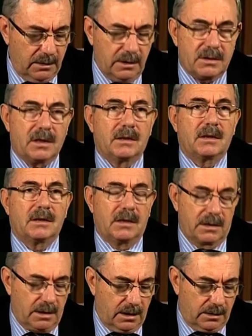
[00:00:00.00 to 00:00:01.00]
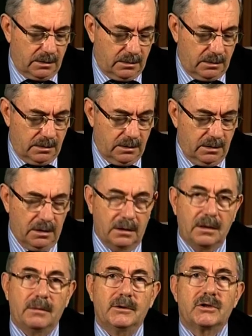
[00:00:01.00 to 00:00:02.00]
insanları
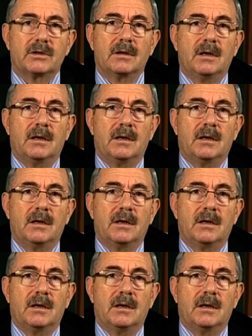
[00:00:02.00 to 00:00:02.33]
yasaklamış.